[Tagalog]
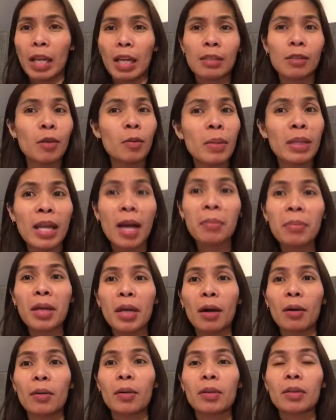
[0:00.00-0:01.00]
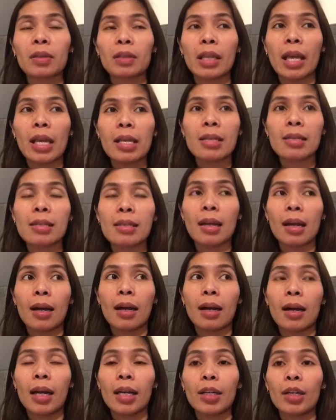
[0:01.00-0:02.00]
so madami akong days
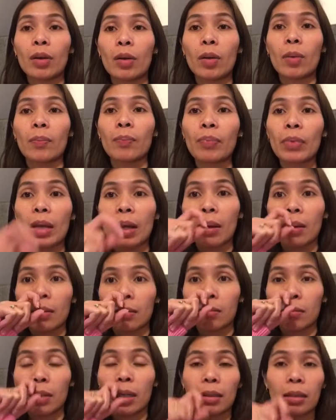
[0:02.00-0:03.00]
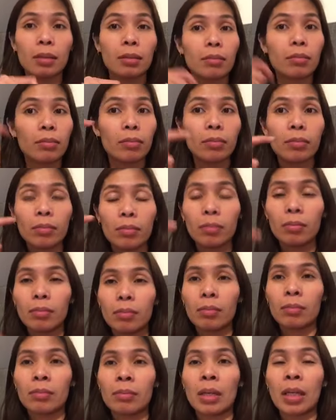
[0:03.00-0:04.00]
na ano mag
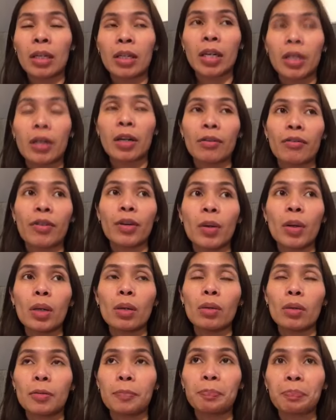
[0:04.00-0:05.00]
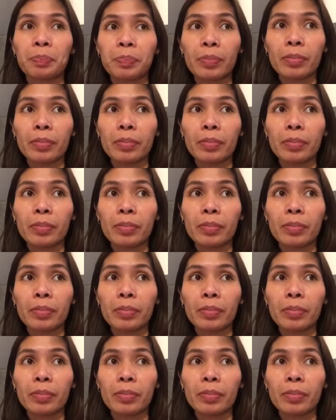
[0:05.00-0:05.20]
magre-review ako.